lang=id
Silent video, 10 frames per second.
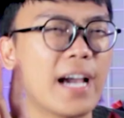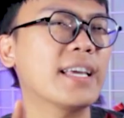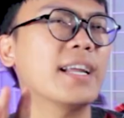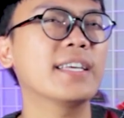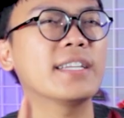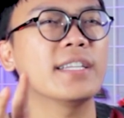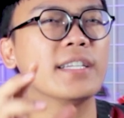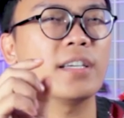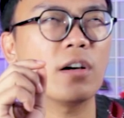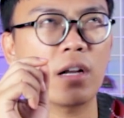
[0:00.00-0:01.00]
Akhir-akhir
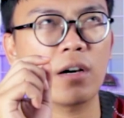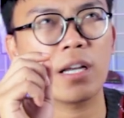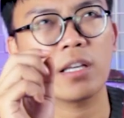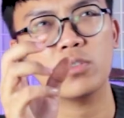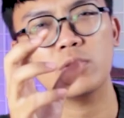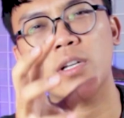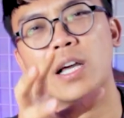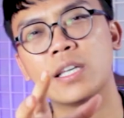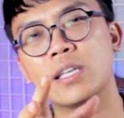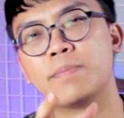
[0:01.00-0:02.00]
ini orang-orang itu
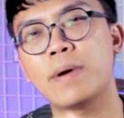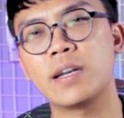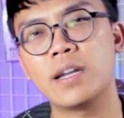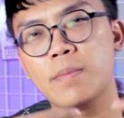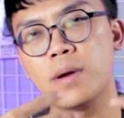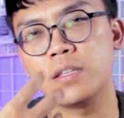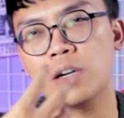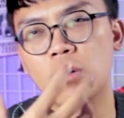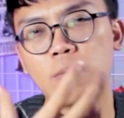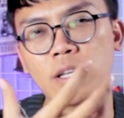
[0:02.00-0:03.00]
lagi pada banyak
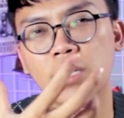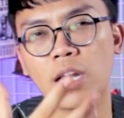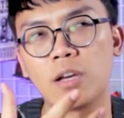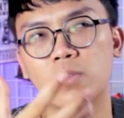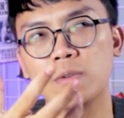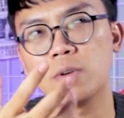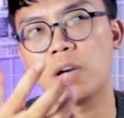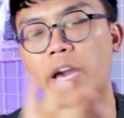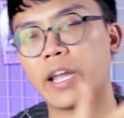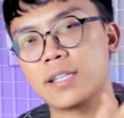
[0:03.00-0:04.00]
ngomongin kalau
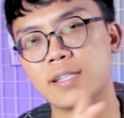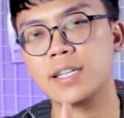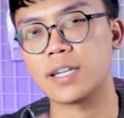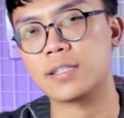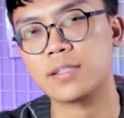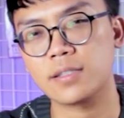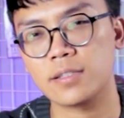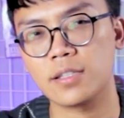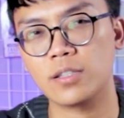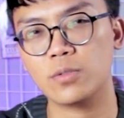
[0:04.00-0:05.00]
era sneakers
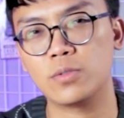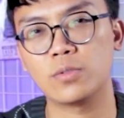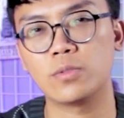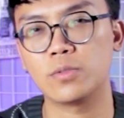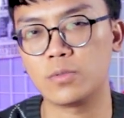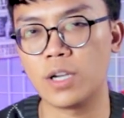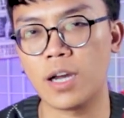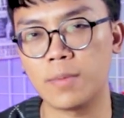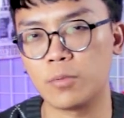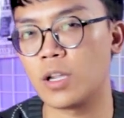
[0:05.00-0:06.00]
itu
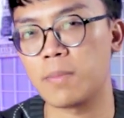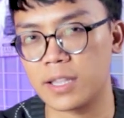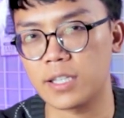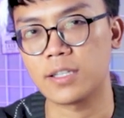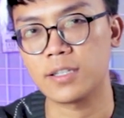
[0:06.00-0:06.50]
udah mulai mati.